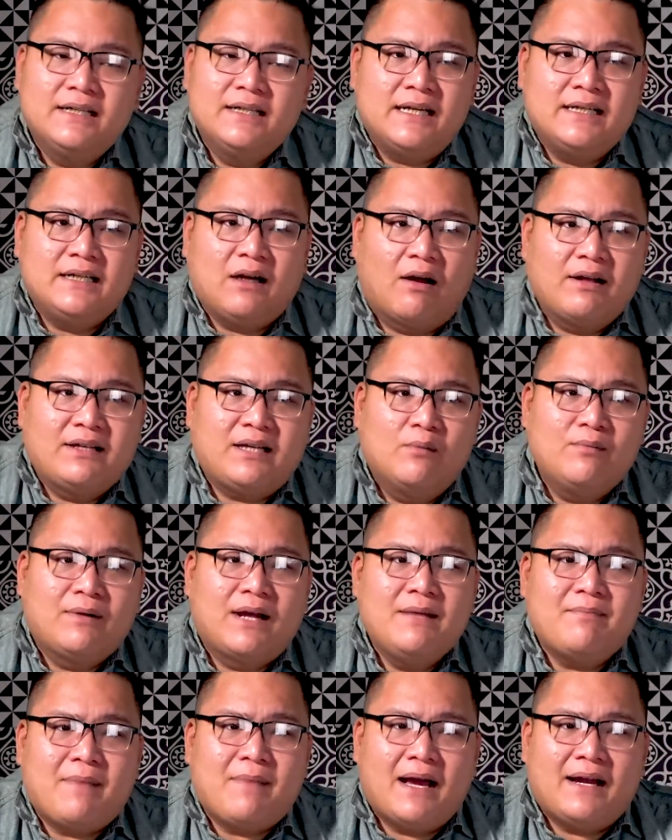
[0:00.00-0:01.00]
thì rồi xong
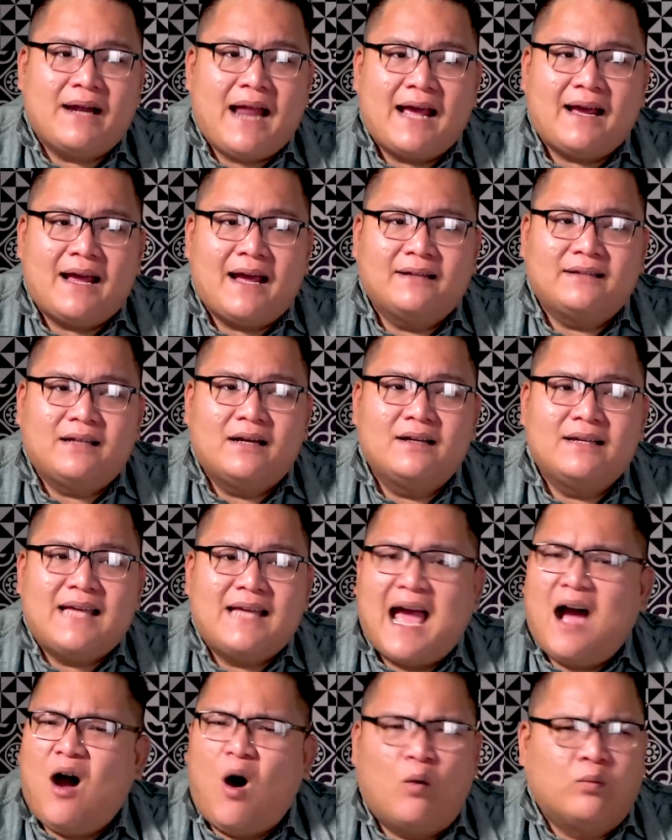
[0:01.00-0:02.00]
khi mà đang ăn tân
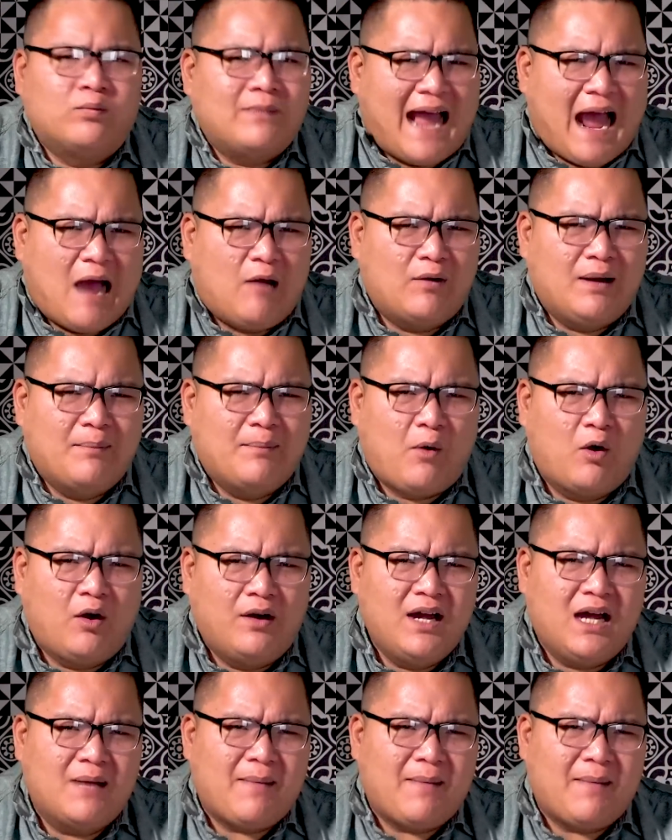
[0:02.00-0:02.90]
gia ồn ào lắm mọi người